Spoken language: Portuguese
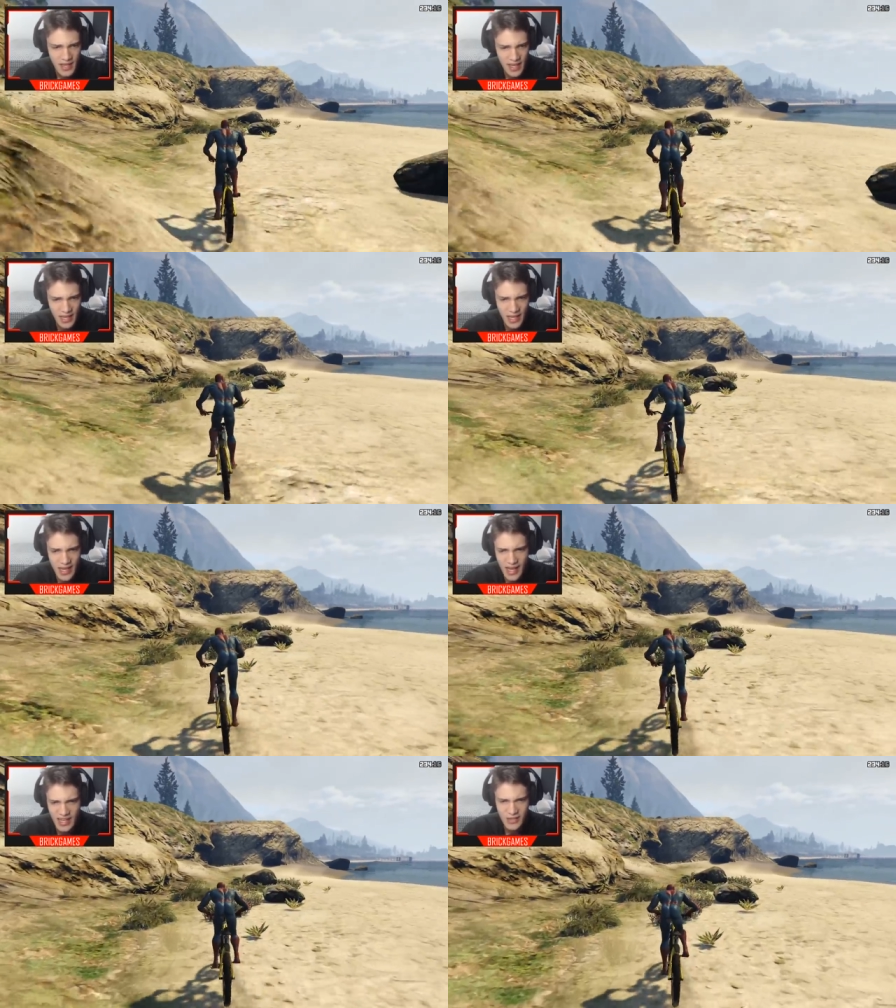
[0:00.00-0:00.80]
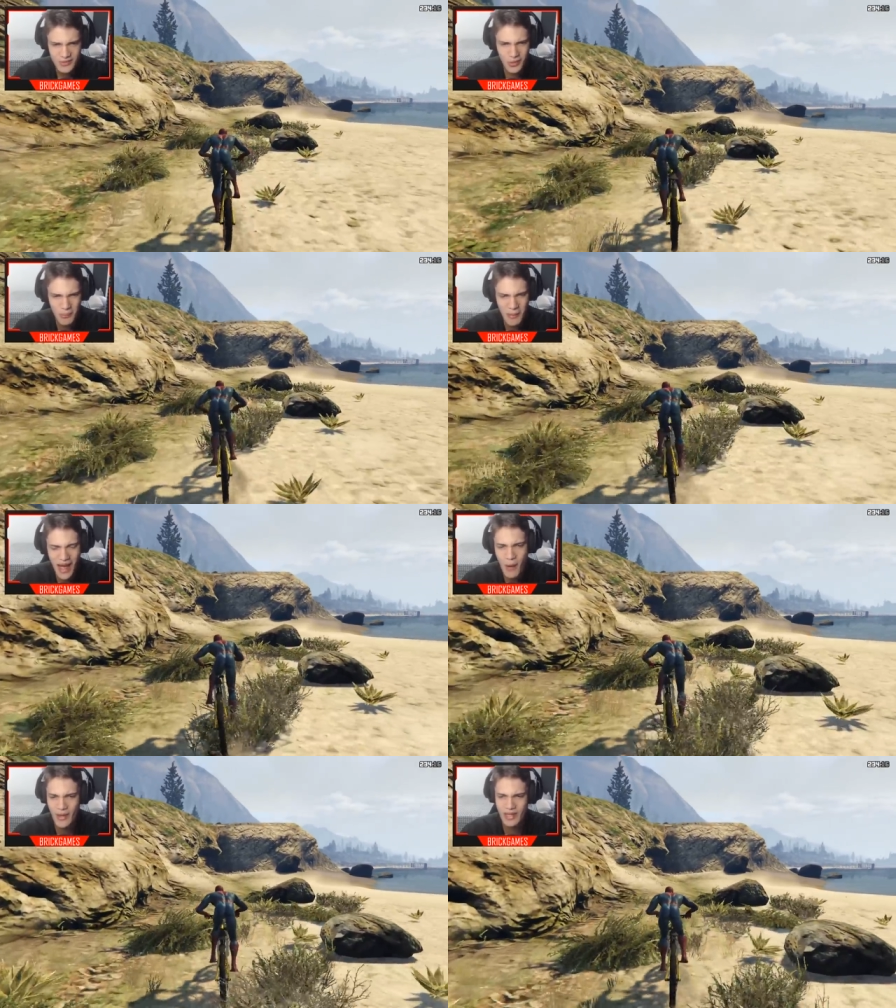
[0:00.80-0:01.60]
Ela é do
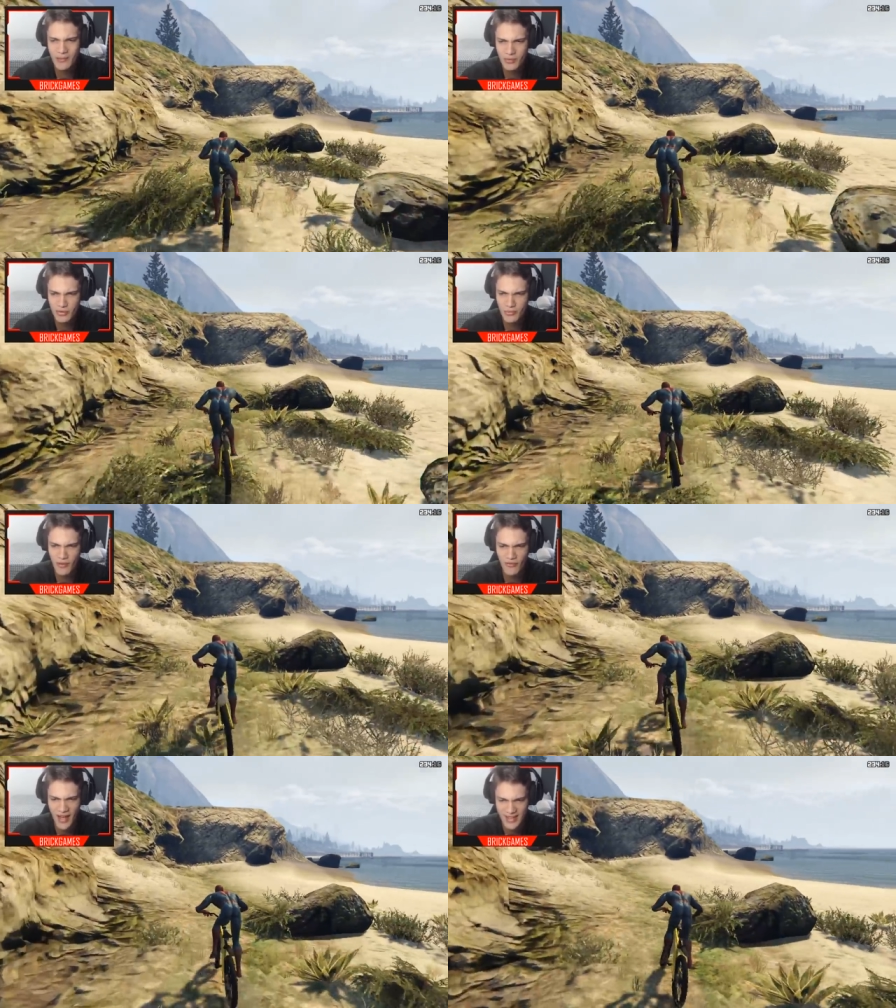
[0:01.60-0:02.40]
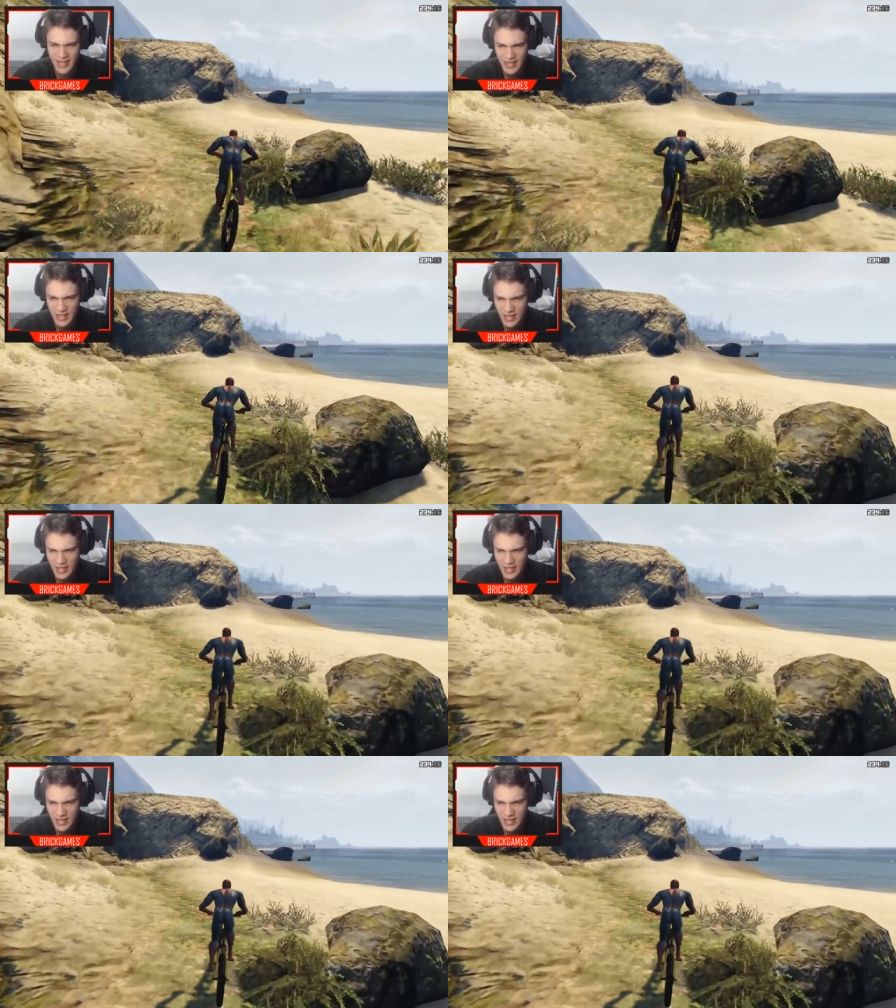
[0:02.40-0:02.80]
mal, ela é muito malvada.